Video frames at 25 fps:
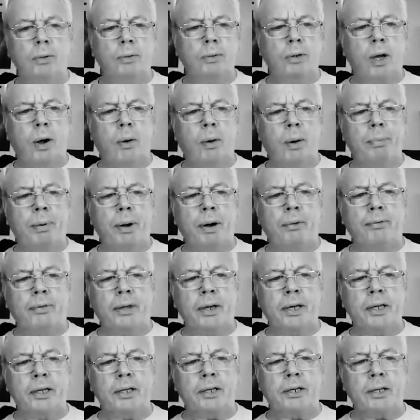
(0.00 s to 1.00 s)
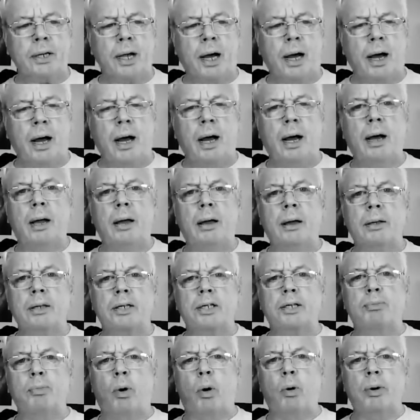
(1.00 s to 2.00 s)
halte Abstand, uh,
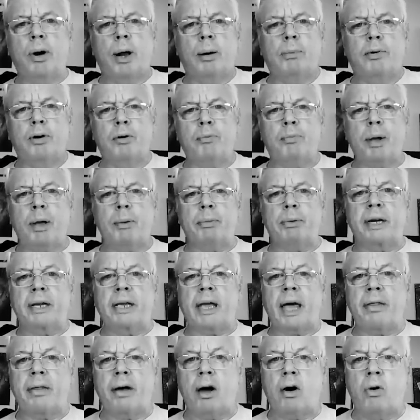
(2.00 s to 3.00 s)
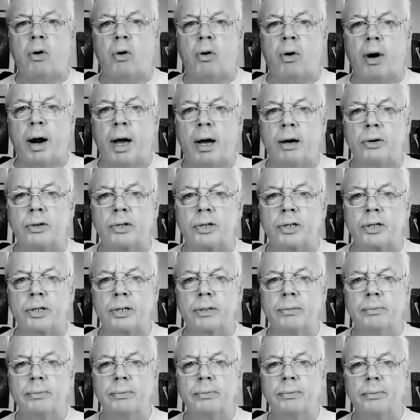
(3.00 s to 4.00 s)
sonst treffe dich nicht mit mehr
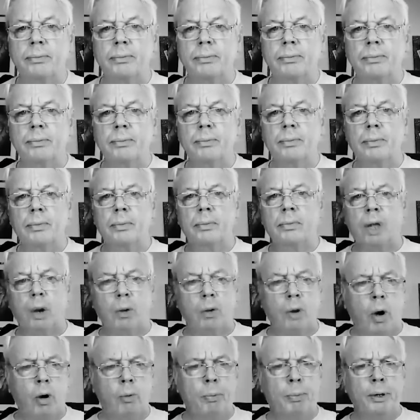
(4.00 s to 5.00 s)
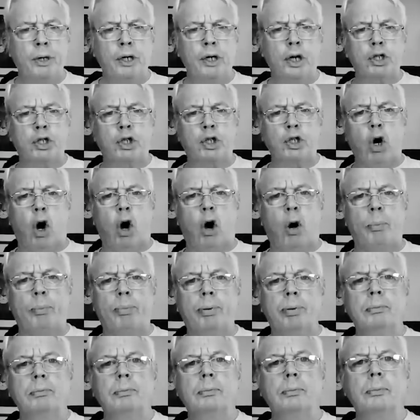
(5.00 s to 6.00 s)
als ein paar wenigen Personen,
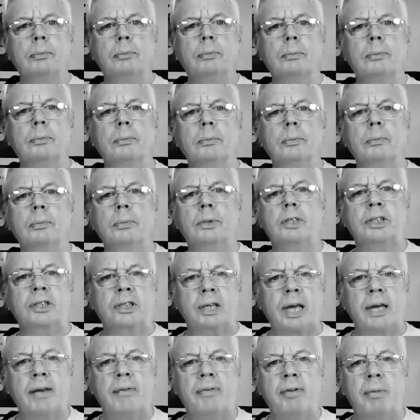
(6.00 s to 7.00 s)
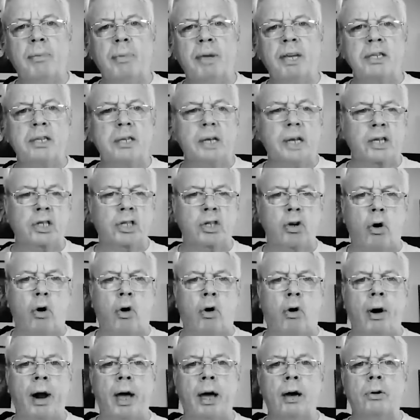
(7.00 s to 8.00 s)
sonst öffne deinen Laden
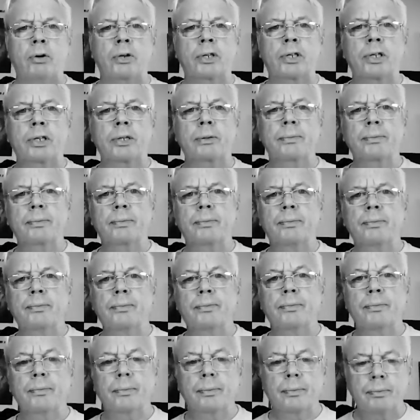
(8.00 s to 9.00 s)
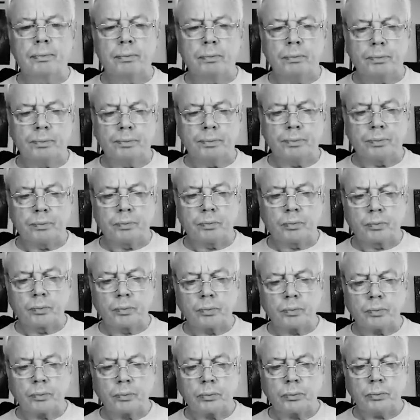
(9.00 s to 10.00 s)
nicht, um dein Geschäft zu retten,
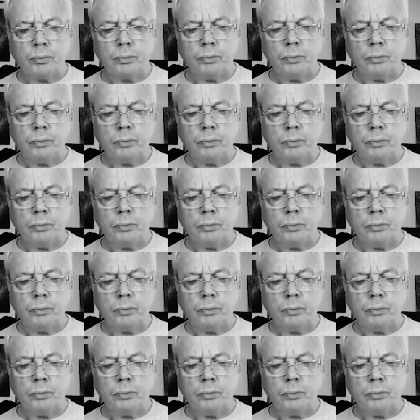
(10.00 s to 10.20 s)
sonst.